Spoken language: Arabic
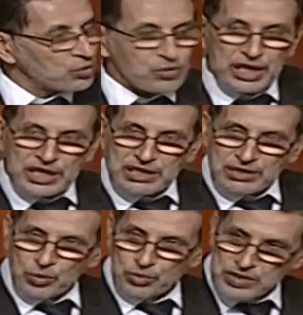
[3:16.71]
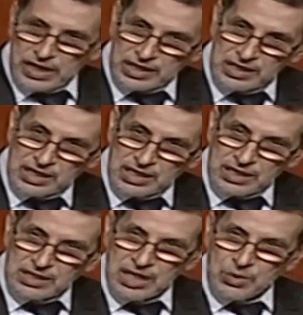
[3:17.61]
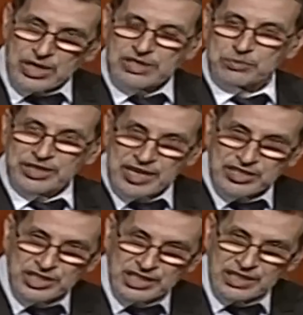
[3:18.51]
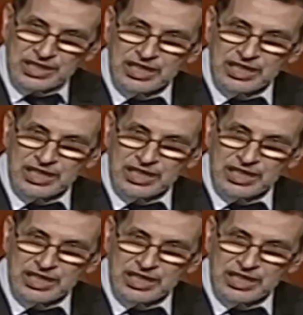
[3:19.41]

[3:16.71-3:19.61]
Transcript: وكاين اسر او ناس محتاجين